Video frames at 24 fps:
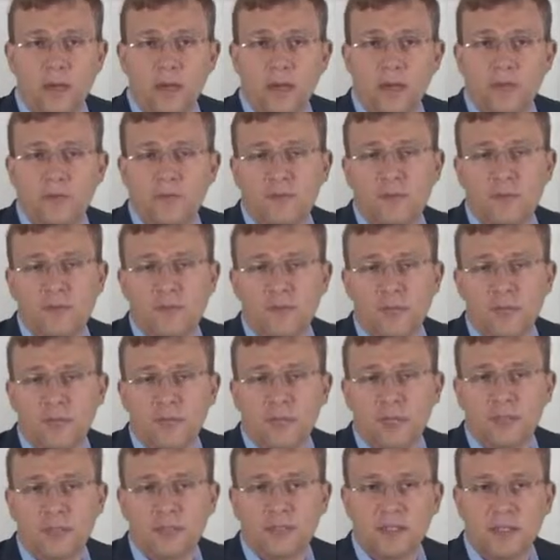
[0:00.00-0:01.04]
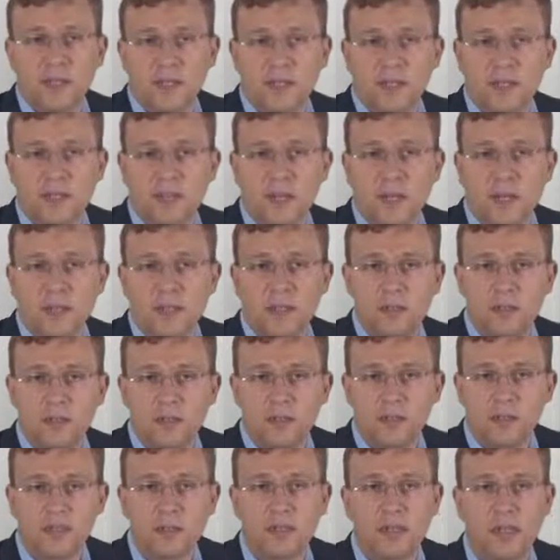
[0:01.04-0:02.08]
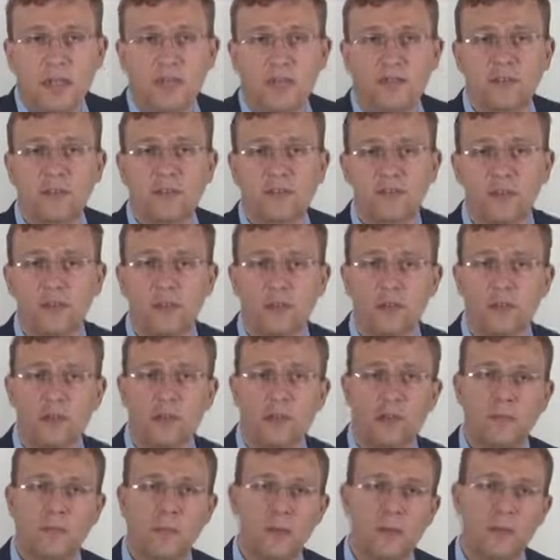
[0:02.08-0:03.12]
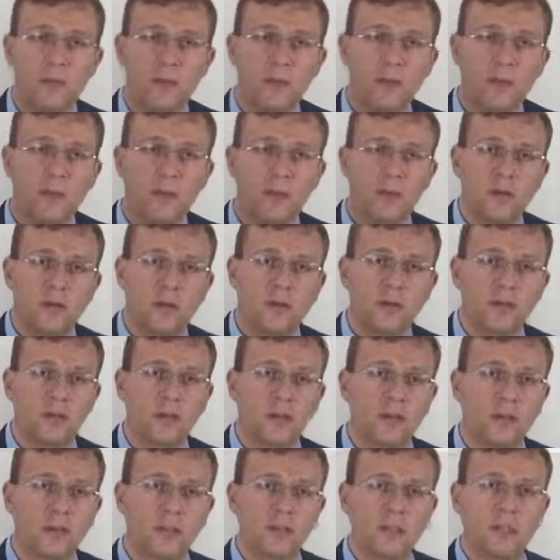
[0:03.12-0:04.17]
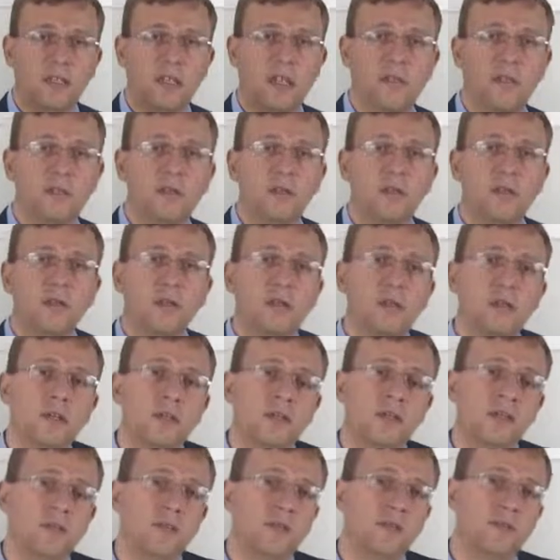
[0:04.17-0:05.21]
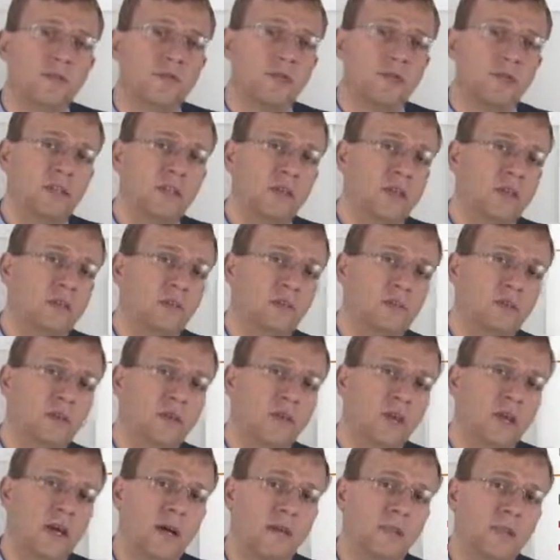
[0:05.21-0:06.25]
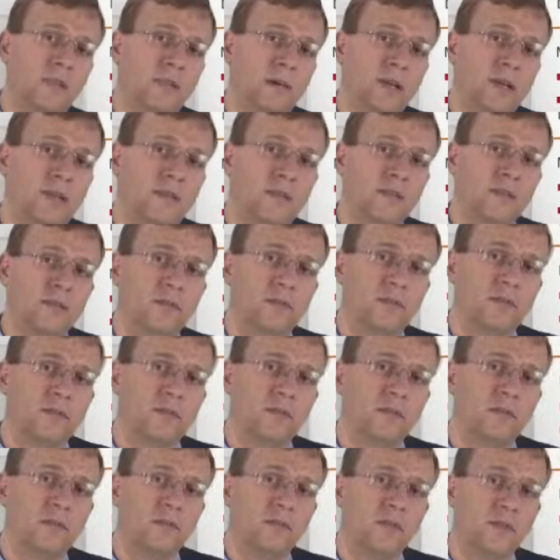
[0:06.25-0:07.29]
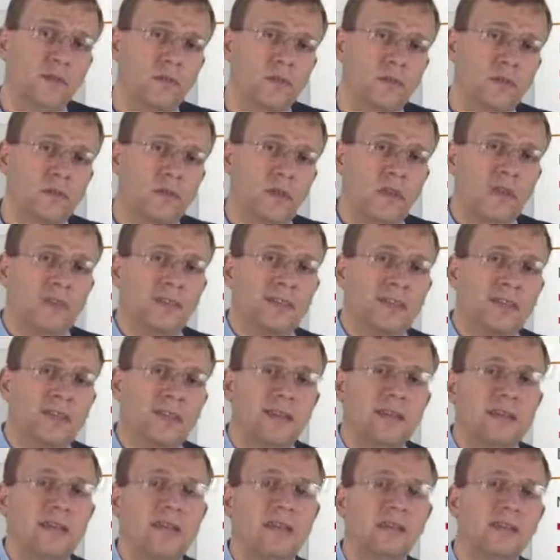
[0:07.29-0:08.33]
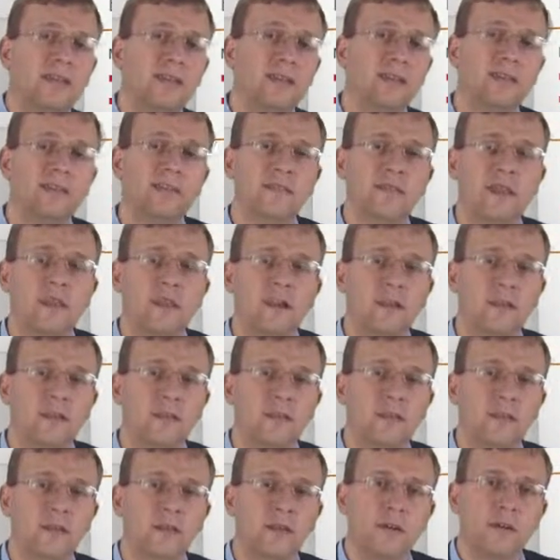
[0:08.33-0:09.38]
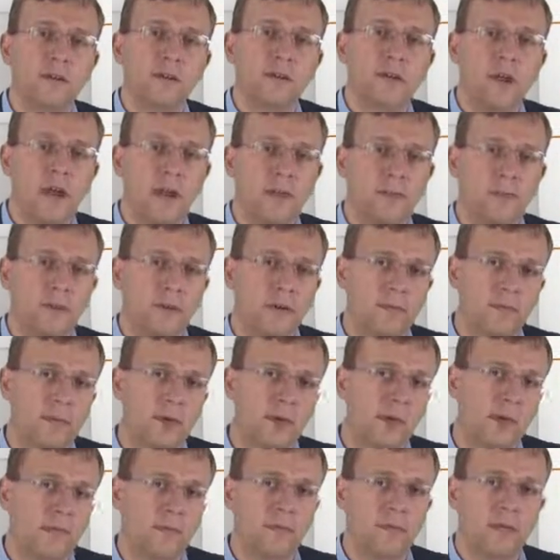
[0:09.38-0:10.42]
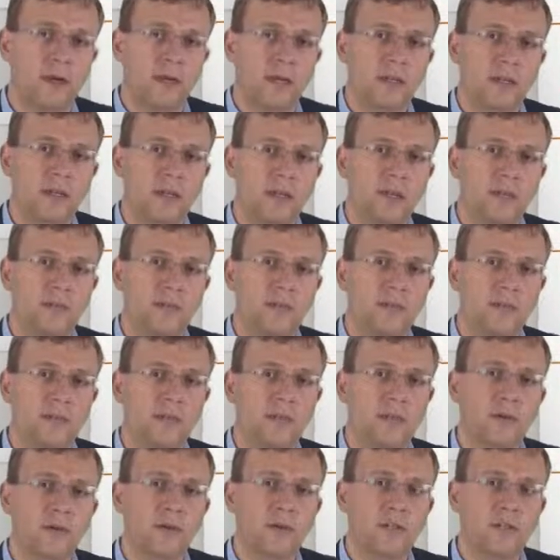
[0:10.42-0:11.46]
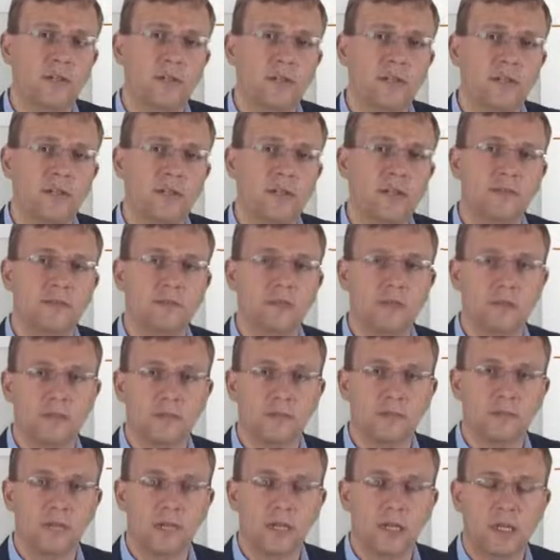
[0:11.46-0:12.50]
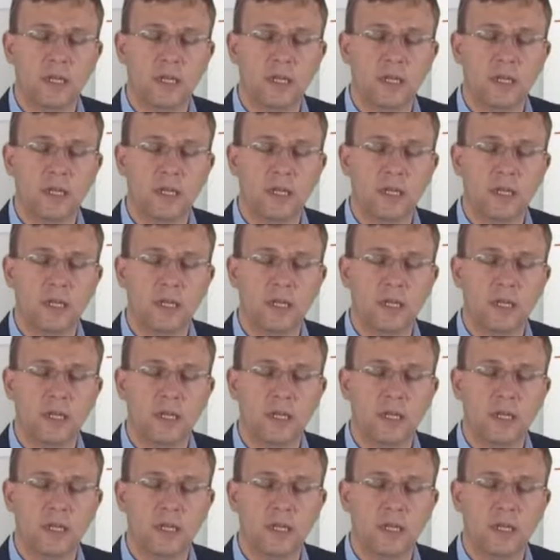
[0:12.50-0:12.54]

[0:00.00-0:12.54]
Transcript: Also wie würde man das klassisch machen? Klassisch würde man nutzergetrieben die Drill-Down- und Roll-Up-Operationen durchführen und nach den richtigen Zellen, wo abnormal hoher Energieverbrauch entstanden ist, suchen.